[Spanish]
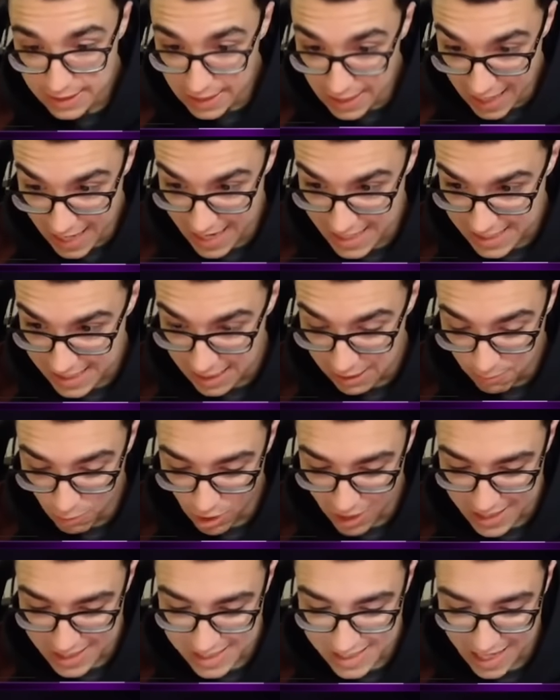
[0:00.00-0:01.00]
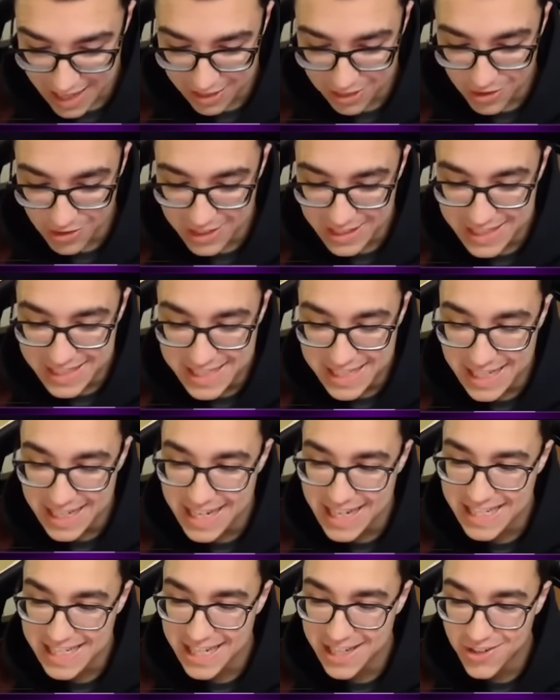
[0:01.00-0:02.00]
es ir molestando. Y si,
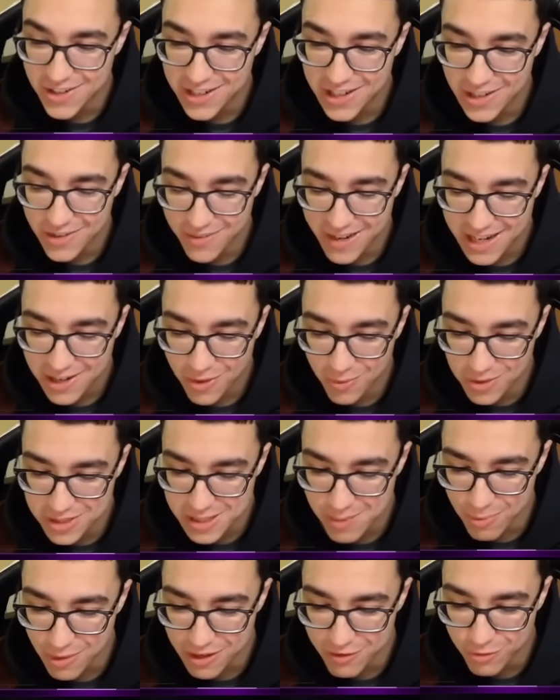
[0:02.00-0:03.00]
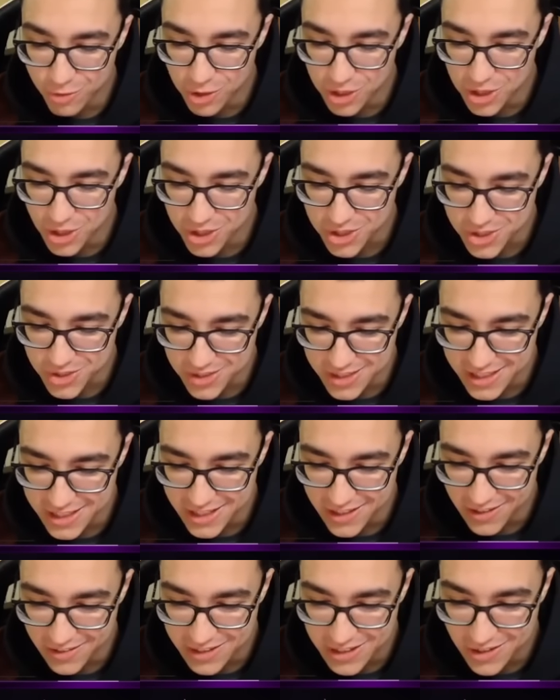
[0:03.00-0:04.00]
es que yo quiero ver cómo se pone furioso,
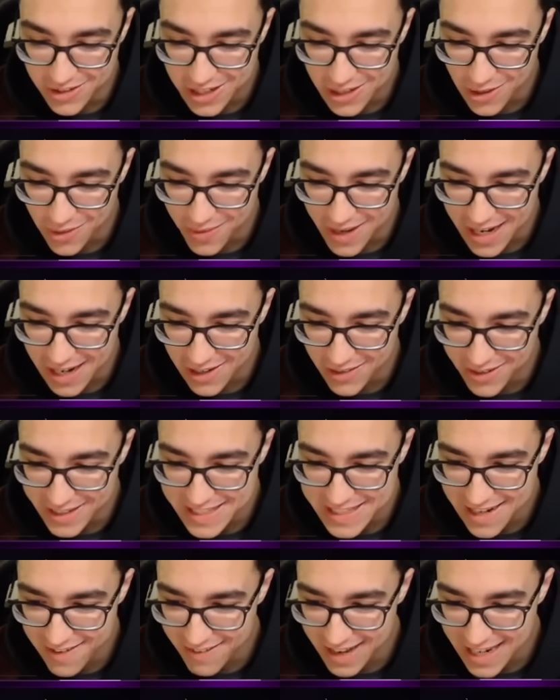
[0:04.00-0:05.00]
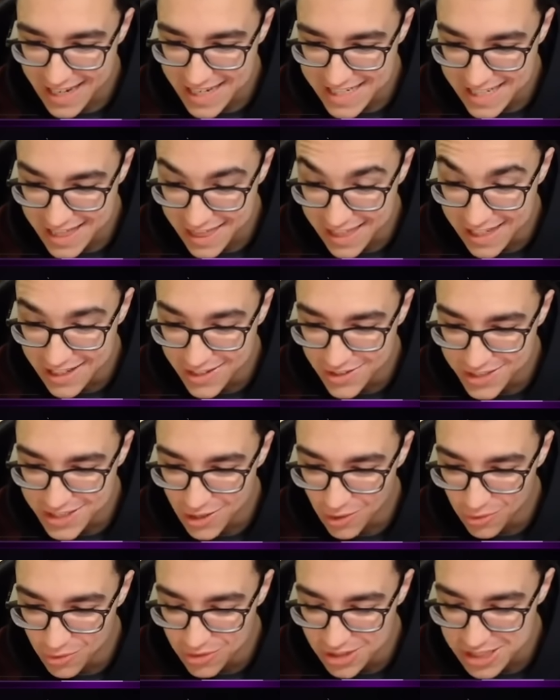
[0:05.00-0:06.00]
tío. Yo quiero verlo, eh, chavales. 5
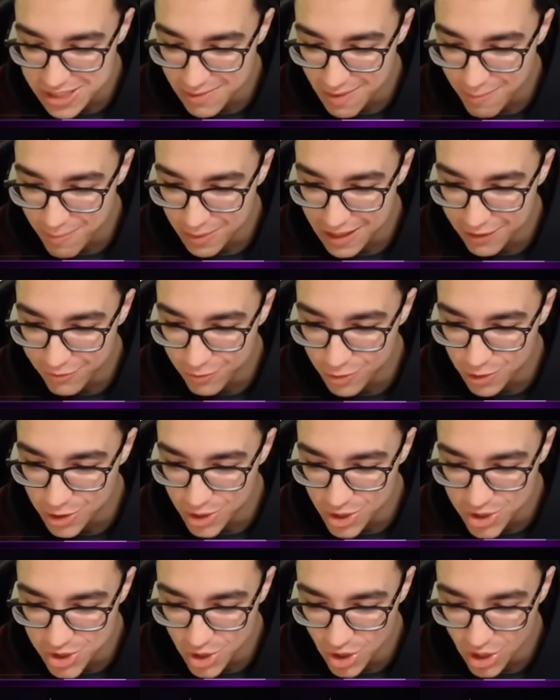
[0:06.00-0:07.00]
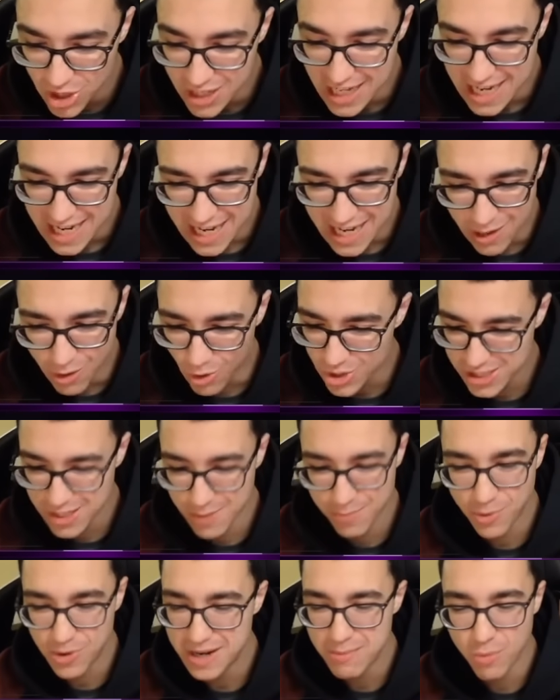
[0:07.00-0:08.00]
segundos se va a poner furioso y luego se
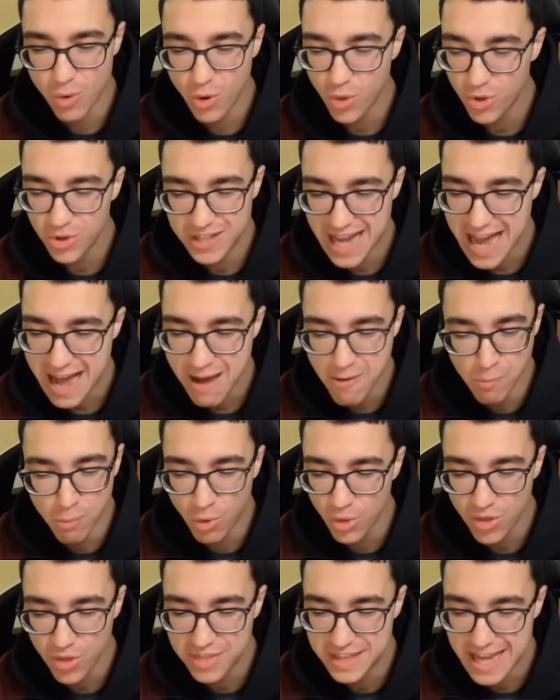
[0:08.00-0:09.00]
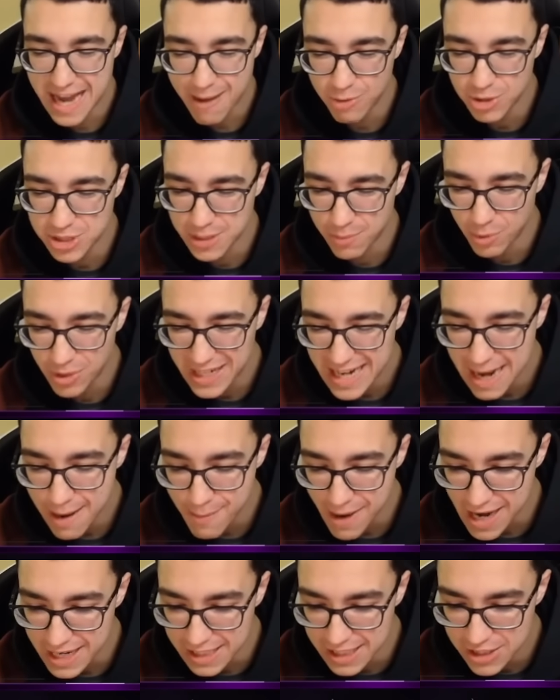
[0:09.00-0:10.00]
pone modo ya, modo diablo, se pone en
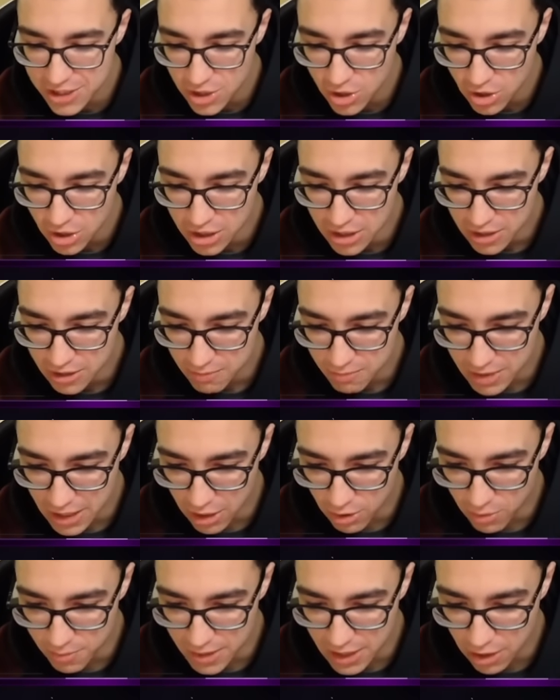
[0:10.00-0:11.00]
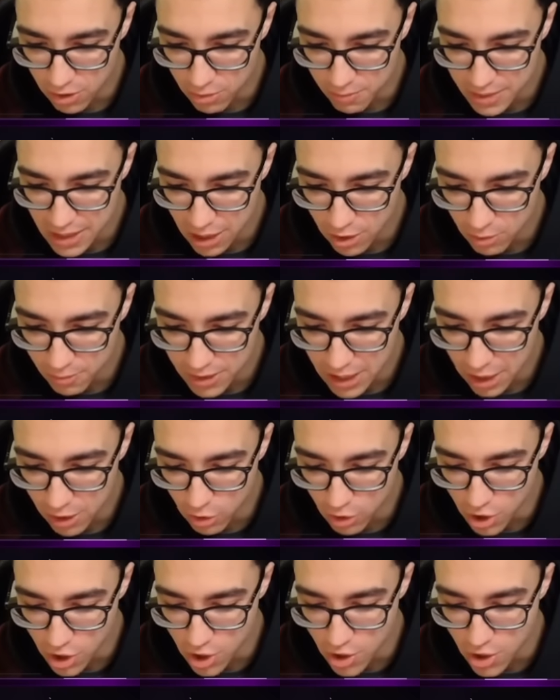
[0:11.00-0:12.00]
amarillo. Míralo, míralo, míralo,
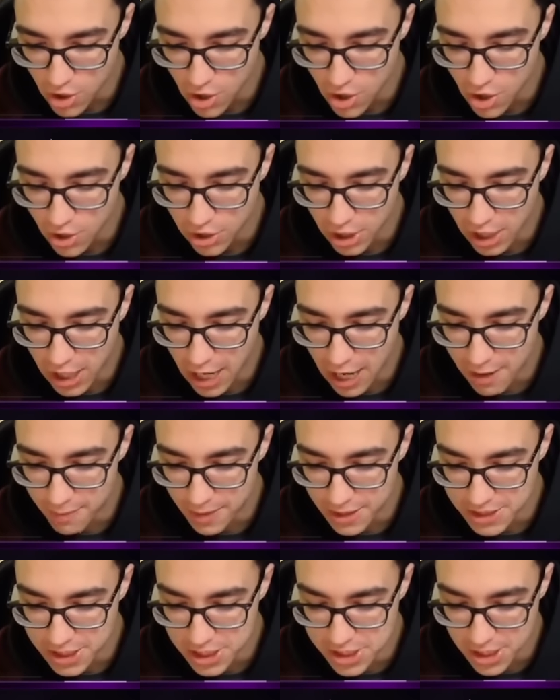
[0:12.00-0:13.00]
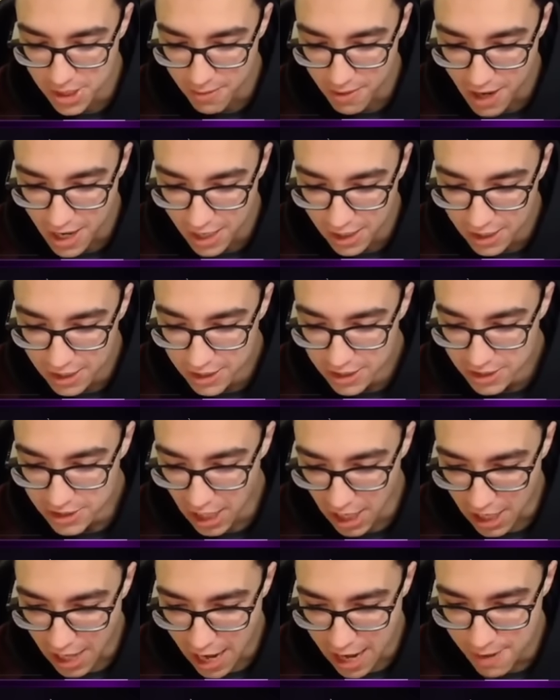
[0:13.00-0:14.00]
míralo. Eh, te calvas, eh, chaval.
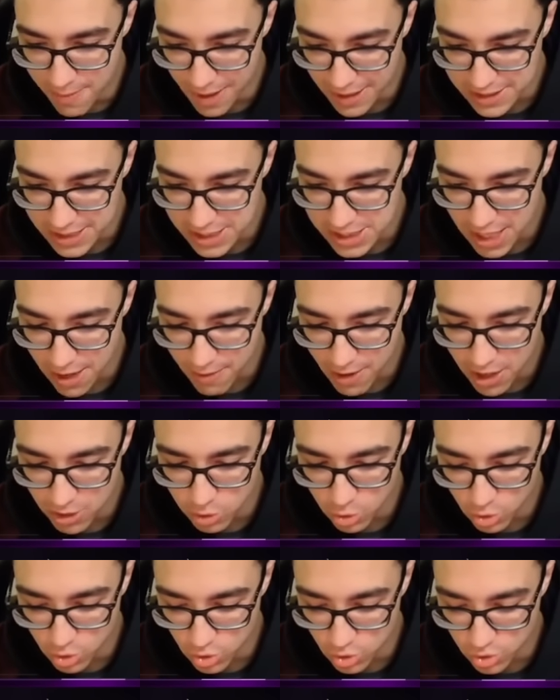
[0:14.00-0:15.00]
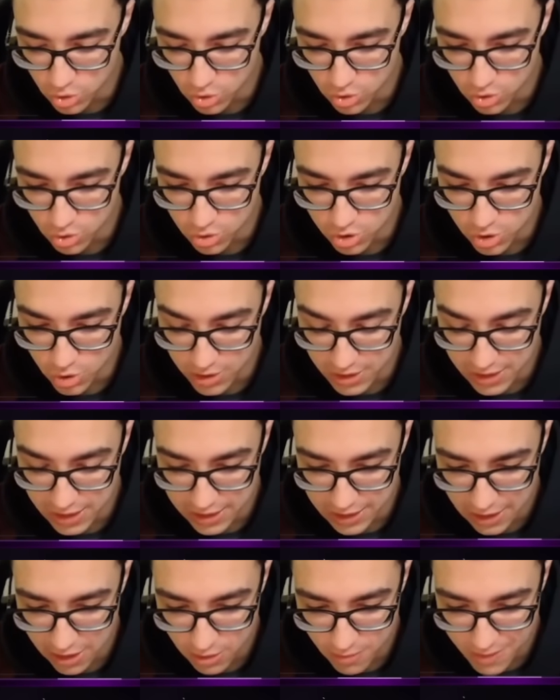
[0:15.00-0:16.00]
Te calvas, eh, chaval. Tú, tú, tú, tú. Suerte
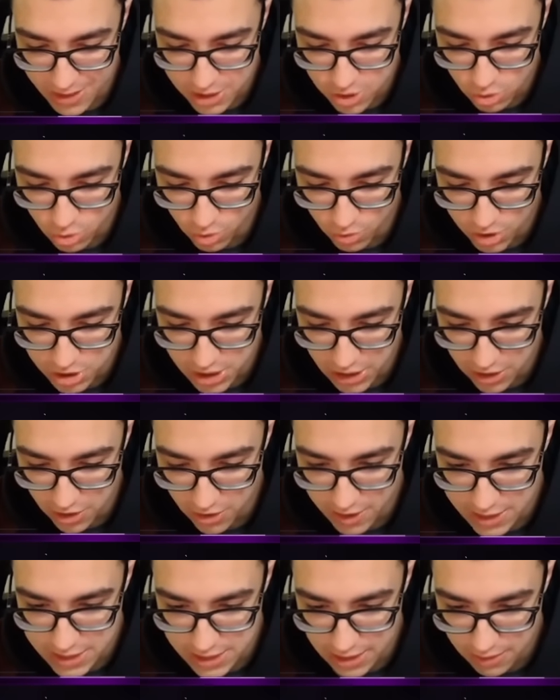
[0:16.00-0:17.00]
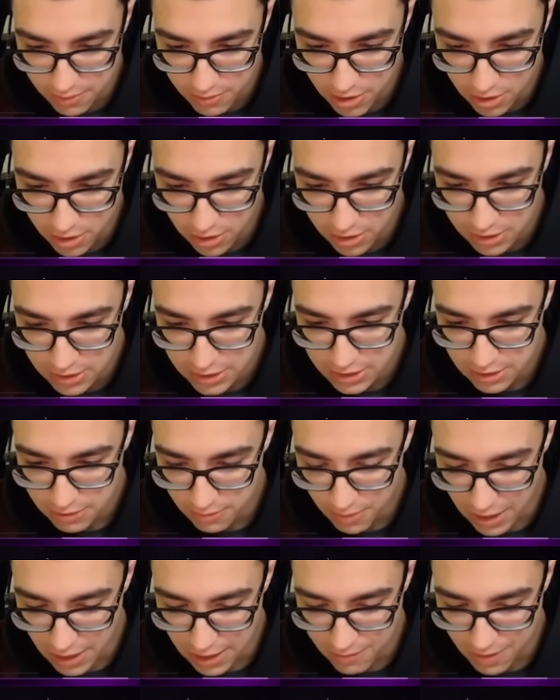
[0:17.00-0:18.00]
que tengo más cubos que yo que sé, bro.
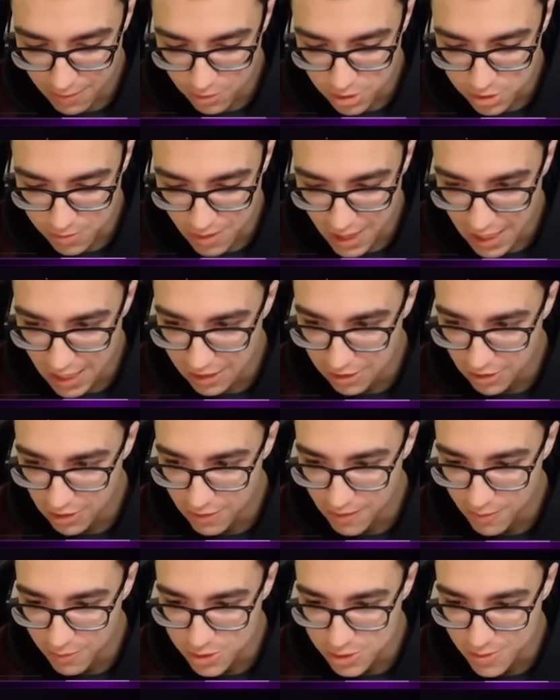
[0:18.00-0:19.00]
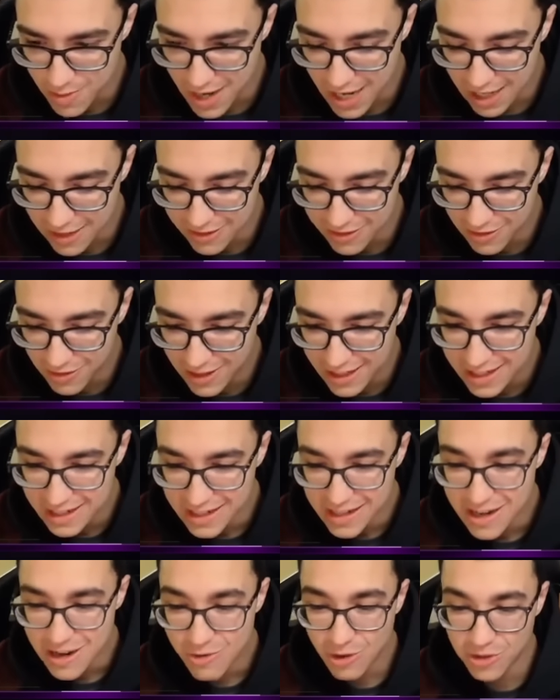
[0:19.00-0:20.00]
Vale, vamos bajándole, vamos bajándole
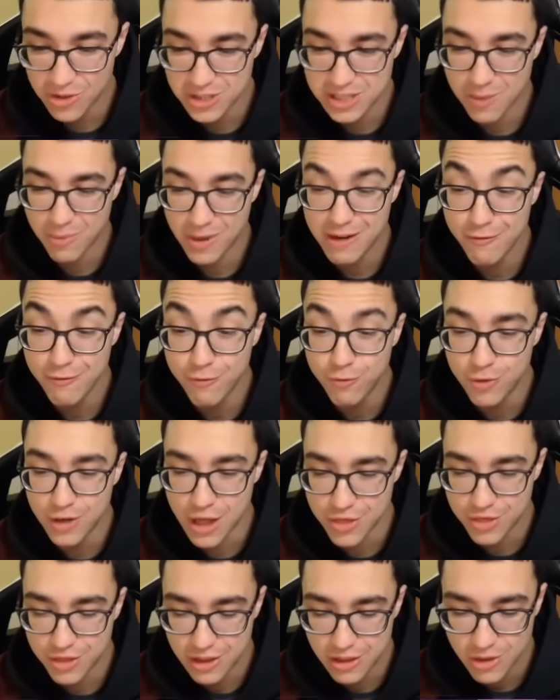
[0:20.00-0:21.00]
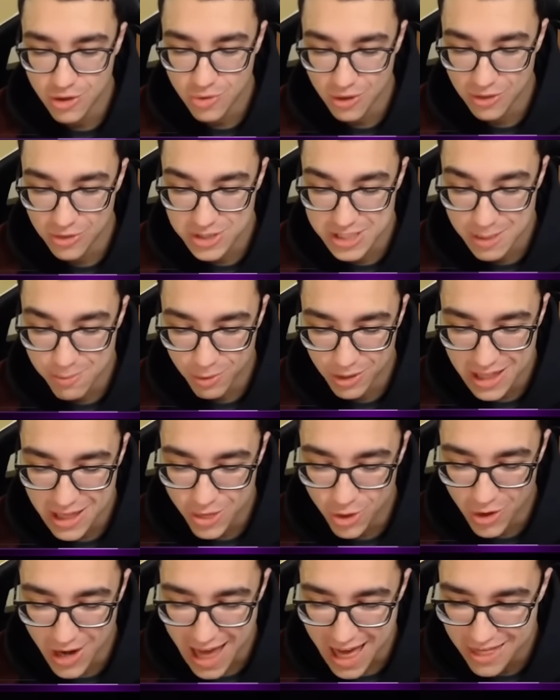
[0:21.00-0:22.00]
Cuando se pone enfurecido, cuando se pone
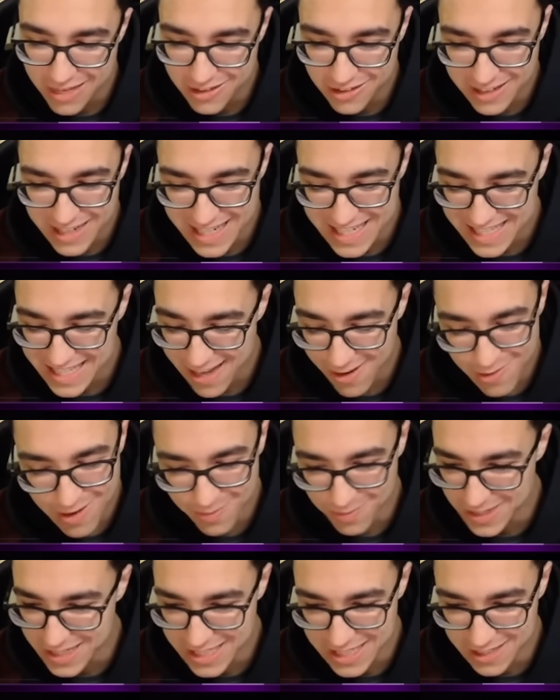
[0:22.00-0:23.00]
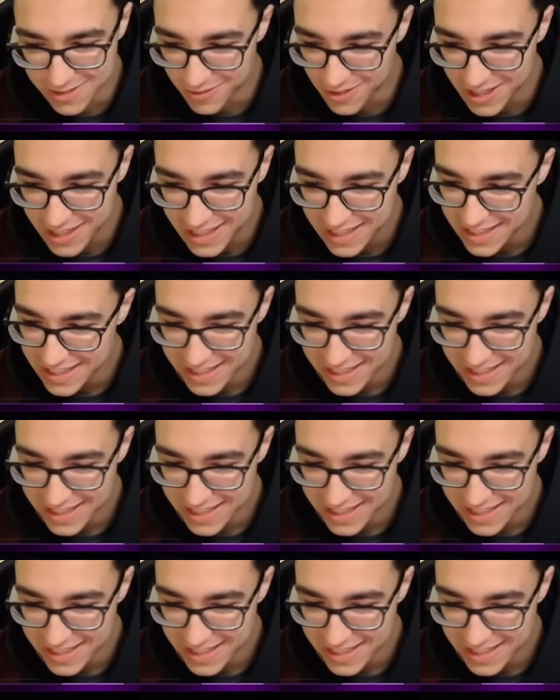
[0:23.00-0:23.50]
dorado Está guapísimo, ¿eh?